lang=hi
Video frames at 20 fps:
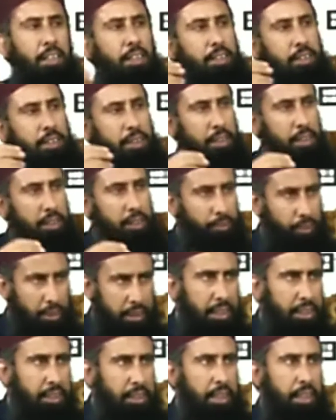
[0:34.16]
इसकी
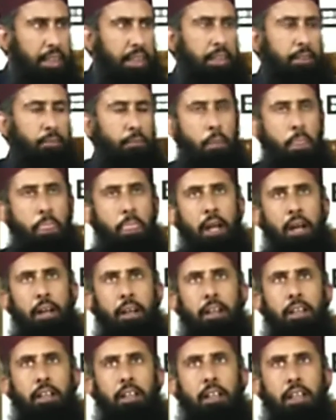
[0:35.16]
वजह यह है
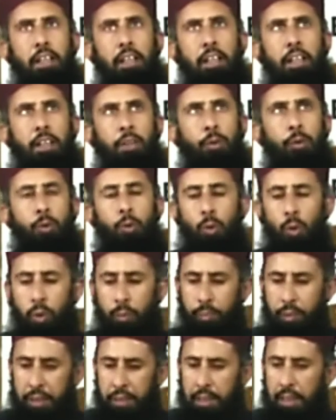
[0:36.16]
कि जो
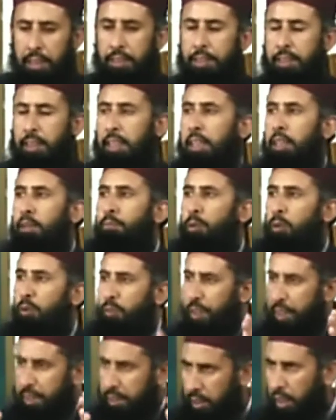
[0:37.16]
बंदा सही
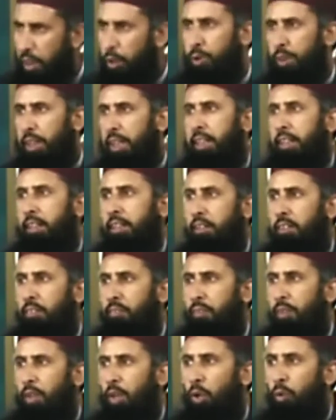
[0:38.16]
प्रोफेशनल होता है
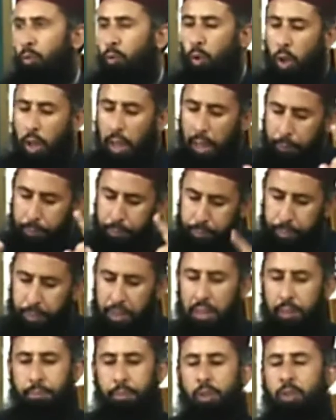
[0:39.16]
ना वो
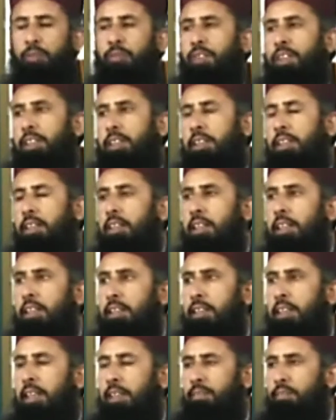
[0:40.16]
अपने प्रोफेशन के
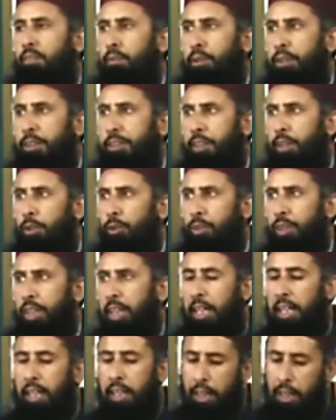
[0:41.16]
साथ वाबस्ता होता
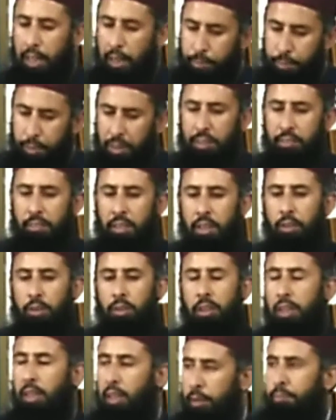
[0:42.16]
है कभी भी
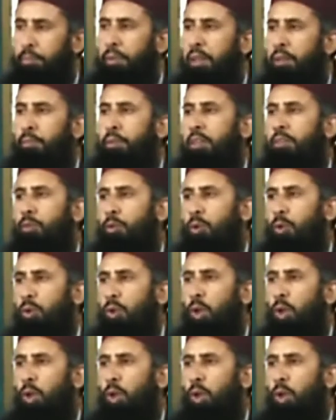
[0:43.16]
कभी भी वो